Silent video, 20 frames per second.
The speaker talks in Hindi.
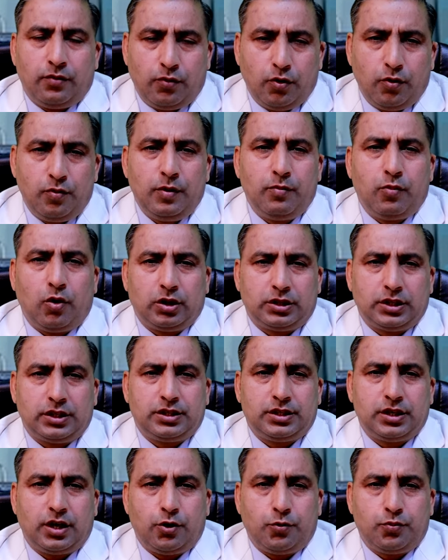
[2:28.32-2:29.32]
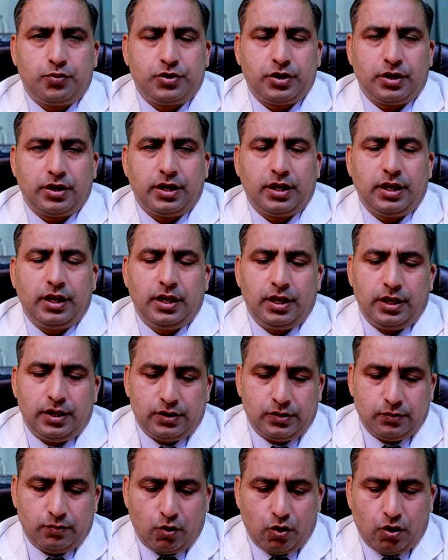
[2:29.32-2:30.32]
वो भी बहुत अच्छा ऑप्शन है
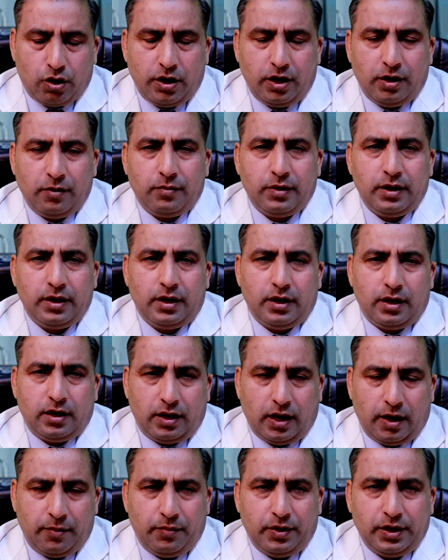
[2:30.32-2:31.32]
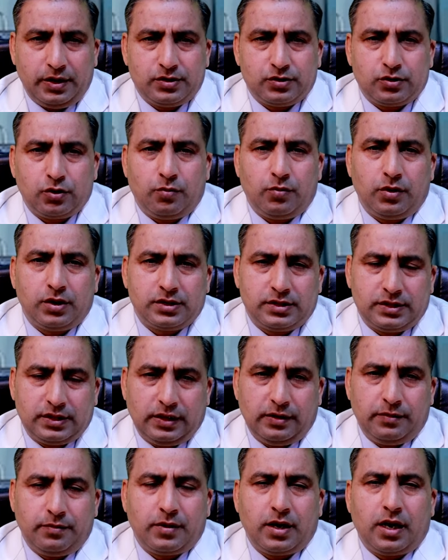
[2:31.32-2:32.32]
मॉर्निंग में एम टी स्टोमक
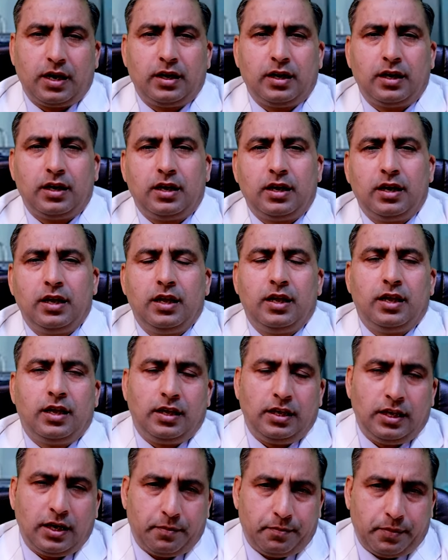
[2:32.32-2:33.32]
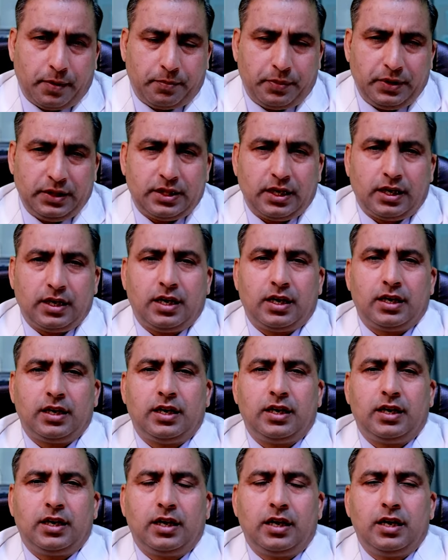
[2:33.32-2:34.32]
सेब खाना या पपीता
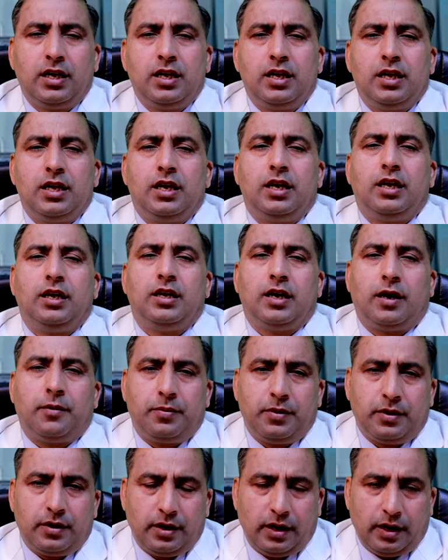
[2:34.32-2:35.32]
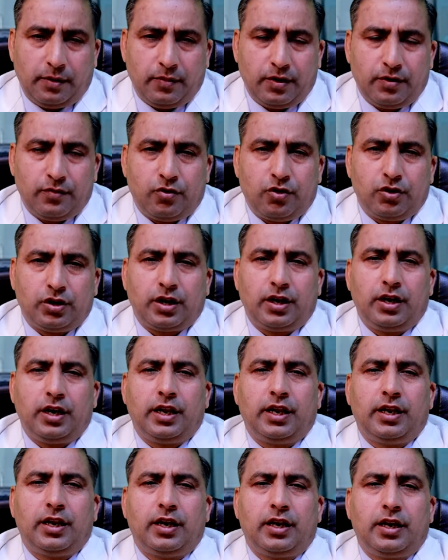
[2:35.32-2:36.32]
खाना या फिर लेमन वाटर
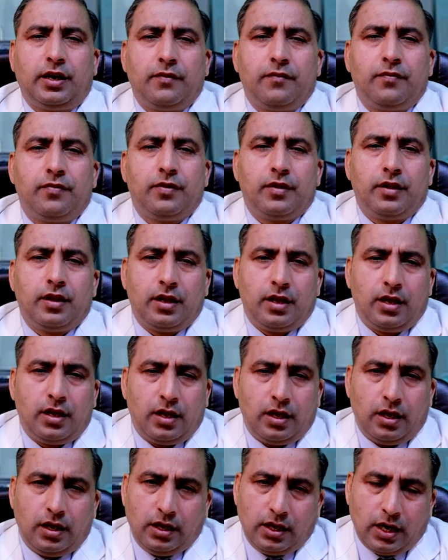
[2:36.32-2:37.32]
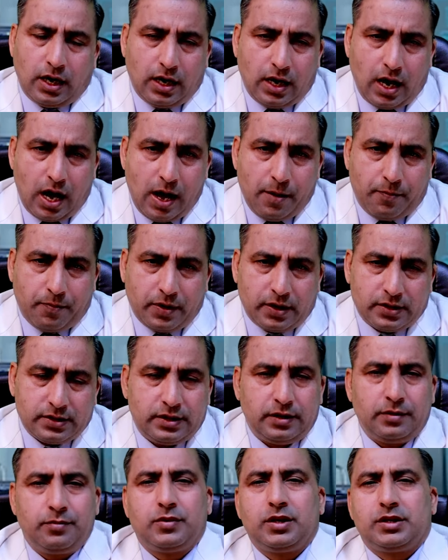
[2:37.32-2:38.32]
लेना या आपका
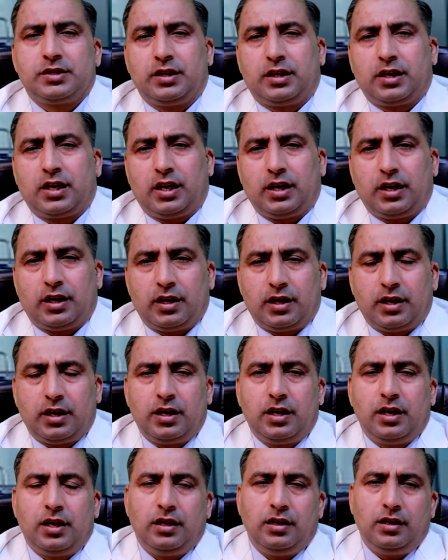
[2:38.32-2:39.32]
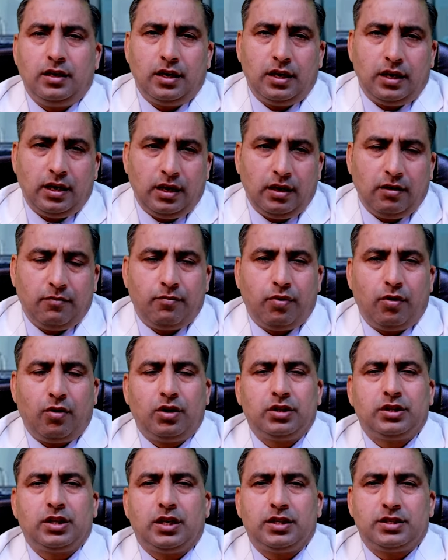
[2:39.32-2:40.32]
सेब का सिरका लेना ये एक
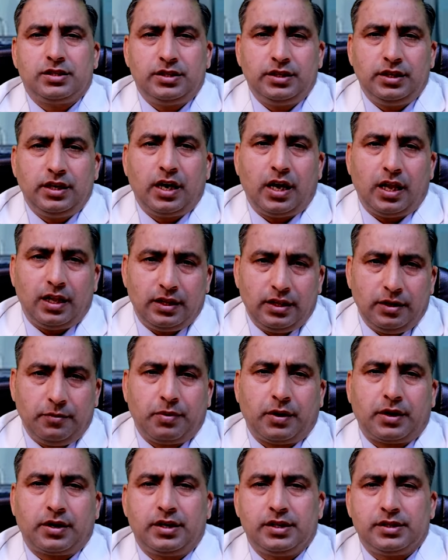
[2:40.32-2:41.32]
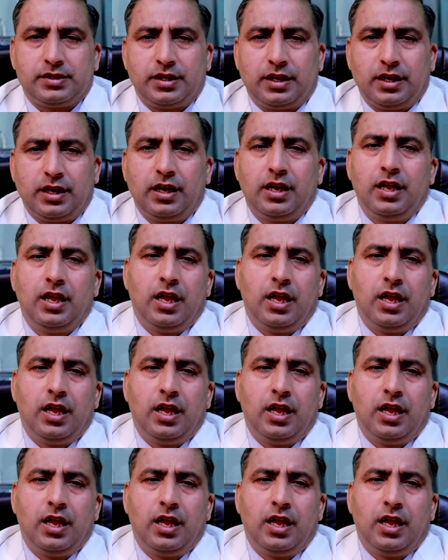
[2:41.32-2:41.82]
बहुत अच्छी हेल्दी प्रैक्टिस है